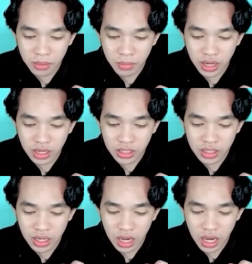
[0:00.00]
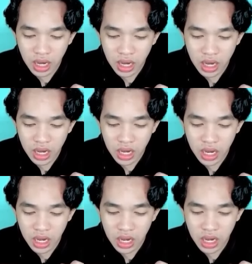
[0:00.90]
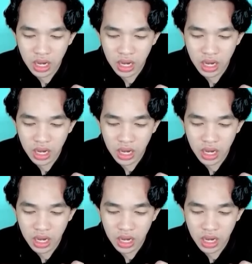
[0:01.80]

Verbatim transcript: kita makan lagi um,